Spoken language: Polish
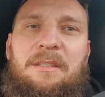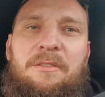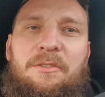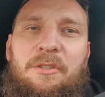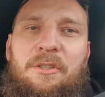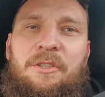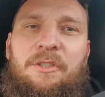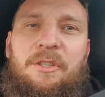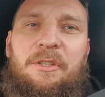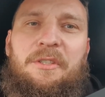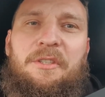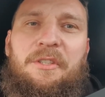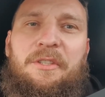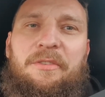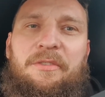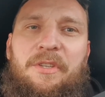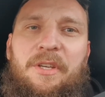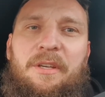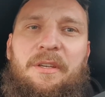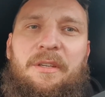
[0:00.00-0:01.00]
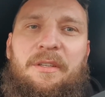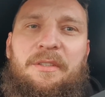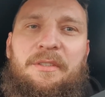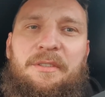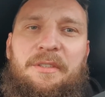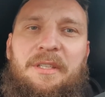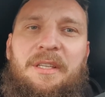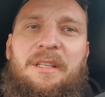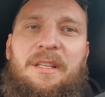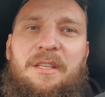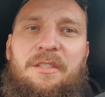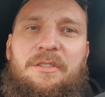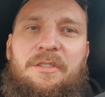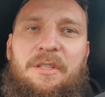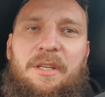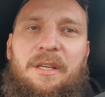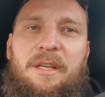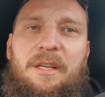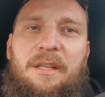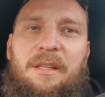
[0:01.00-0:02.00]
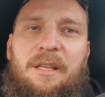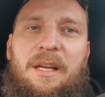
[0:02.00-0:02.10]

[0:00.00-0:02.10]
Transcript: czyli silnik się nie nagrzeje